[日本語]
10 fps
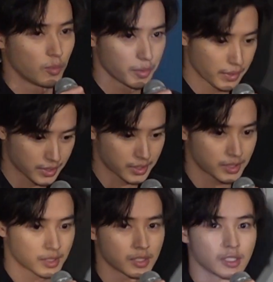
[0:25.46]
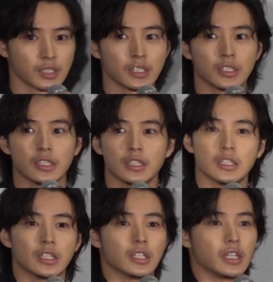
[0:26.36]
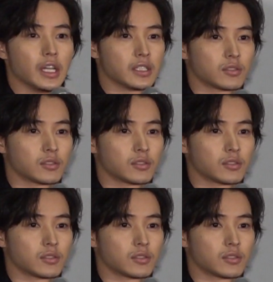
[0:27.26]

思いますえー、